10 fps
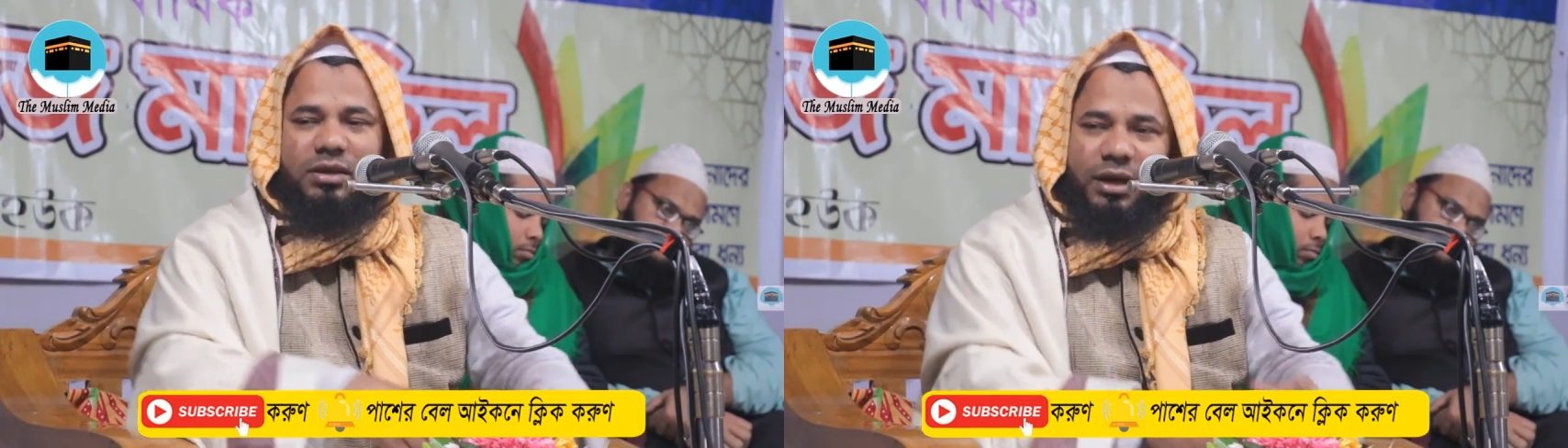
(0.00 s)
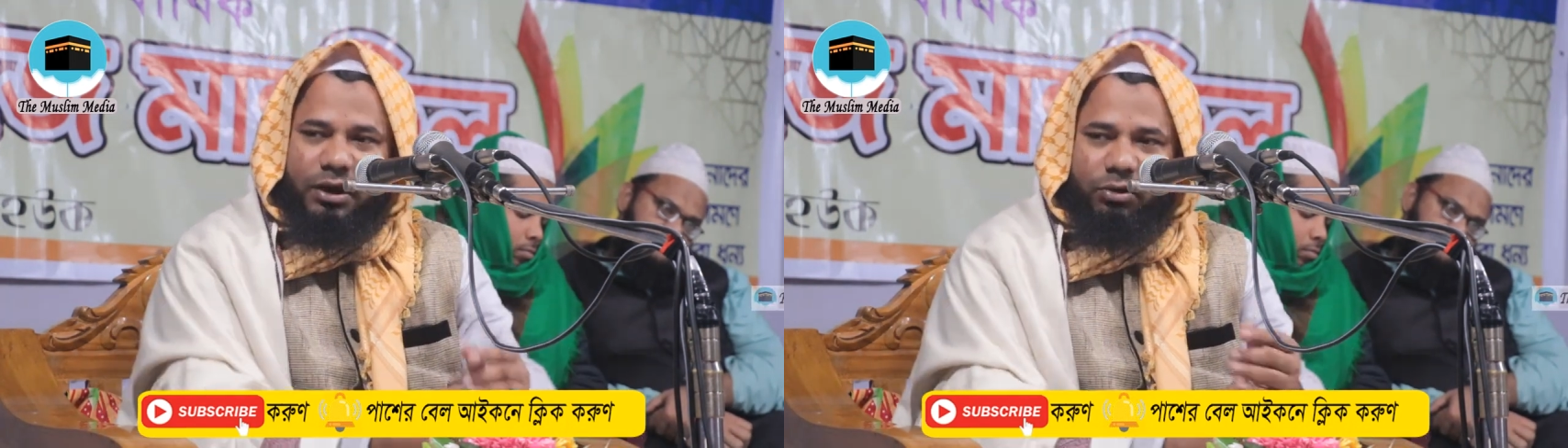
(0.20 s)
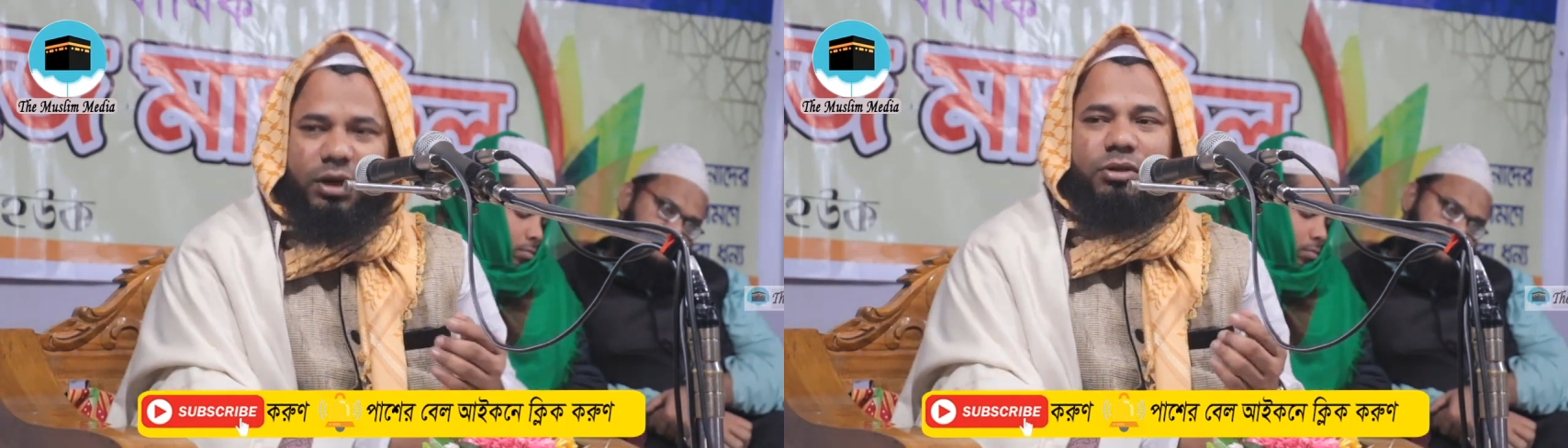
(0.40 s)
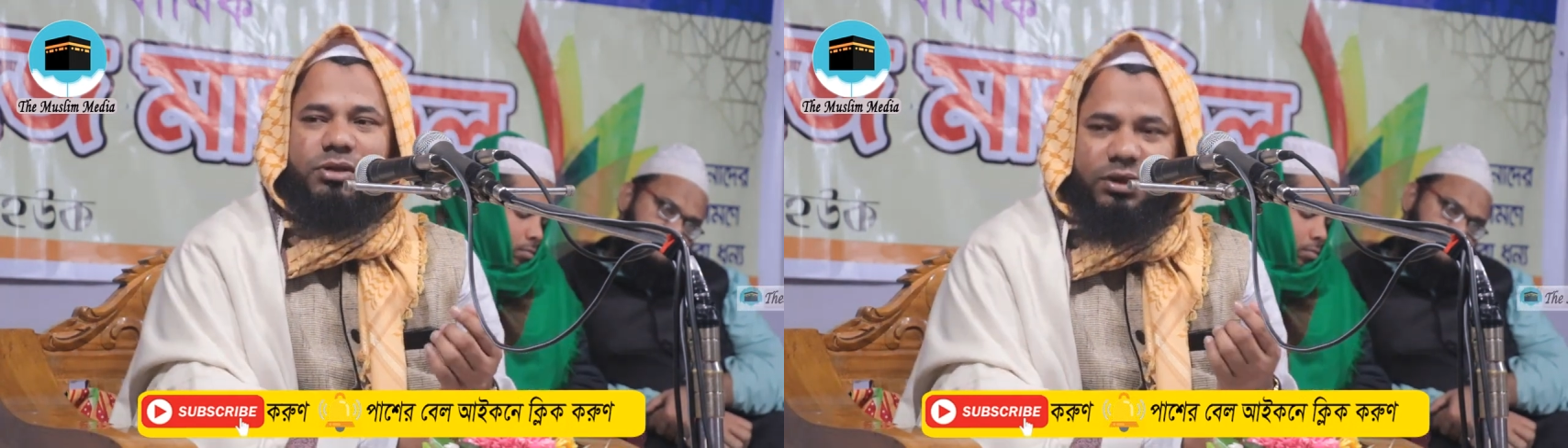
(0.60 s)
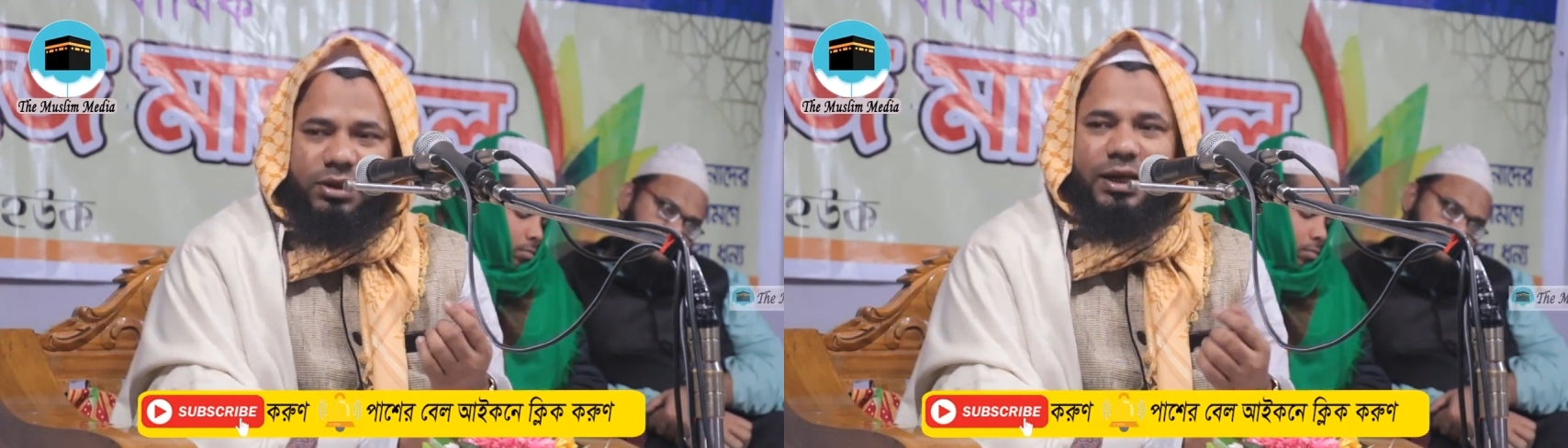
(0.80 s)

ছেলে হইলেও যে